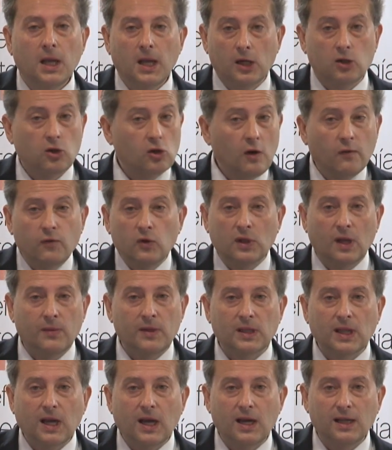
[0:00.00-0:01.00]
Eso es lo
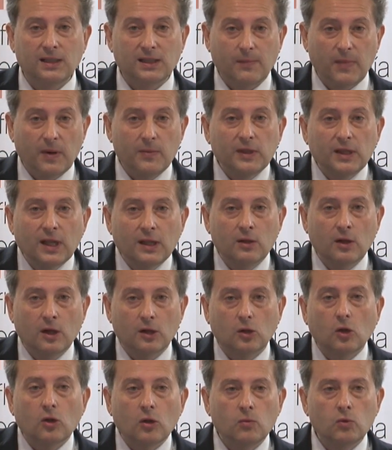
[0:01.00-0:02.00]
fundamental, está permitiendo
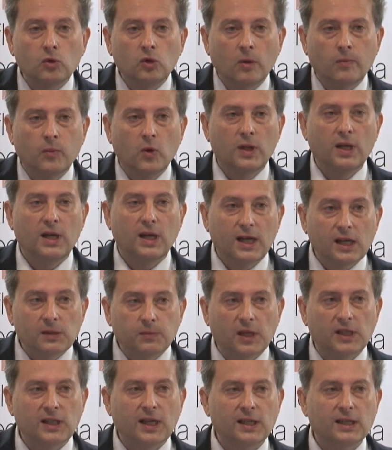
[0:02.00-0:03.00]
que todo el mundo pueda
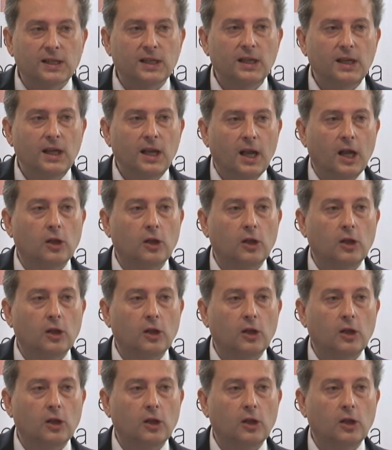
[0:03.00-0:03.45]
expresarse